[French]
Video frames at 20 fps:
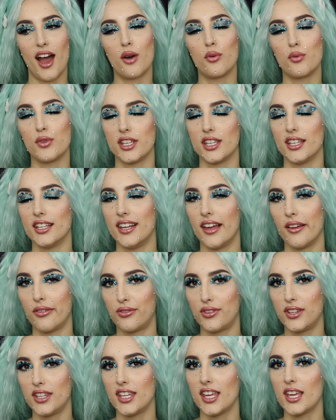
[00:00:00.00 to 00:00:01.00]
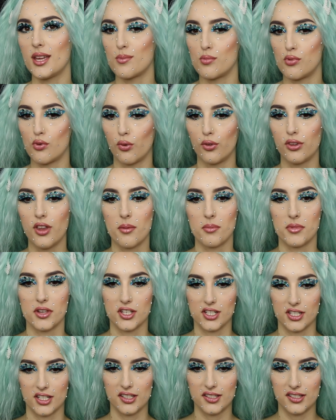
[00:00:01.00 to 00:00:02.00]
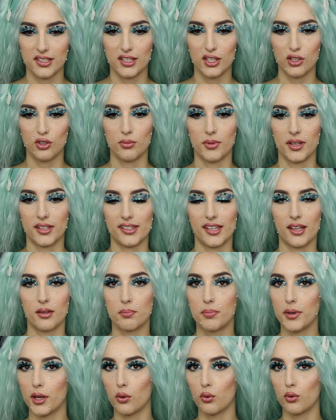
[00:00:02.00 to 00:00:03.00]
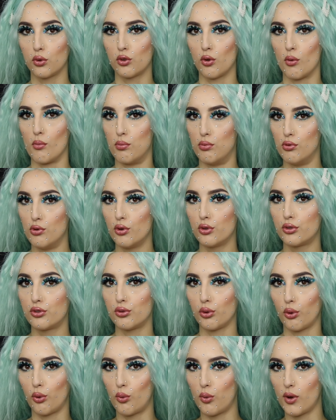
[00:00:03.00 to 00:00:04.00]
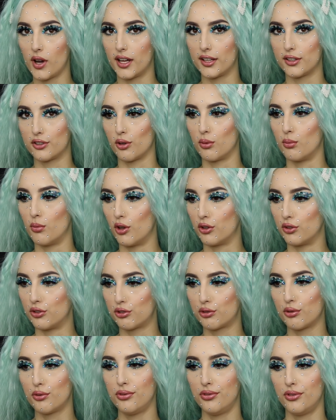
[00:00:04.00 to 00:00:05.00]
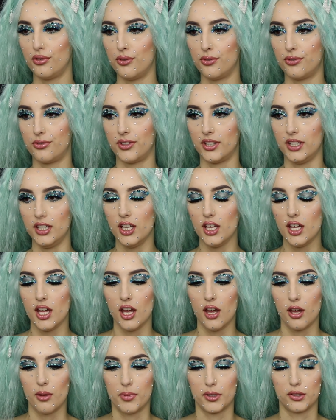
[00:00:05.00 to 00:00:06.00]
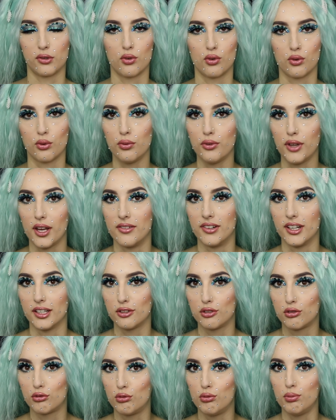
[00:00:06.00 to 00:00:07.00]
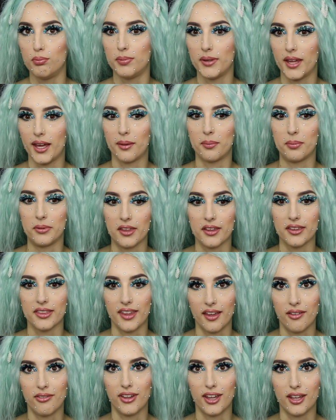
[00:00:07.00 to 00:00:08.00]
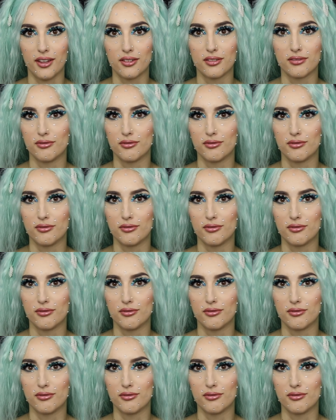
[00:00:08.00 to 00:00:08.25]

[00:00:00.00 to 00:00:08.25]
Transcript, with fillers: Ah oui, la fille est blonde, mais j'ai décidé de mettre cette perruque bleu turquoise en mode sauf Luffy parce que je trouve qu'elle va super bien avec.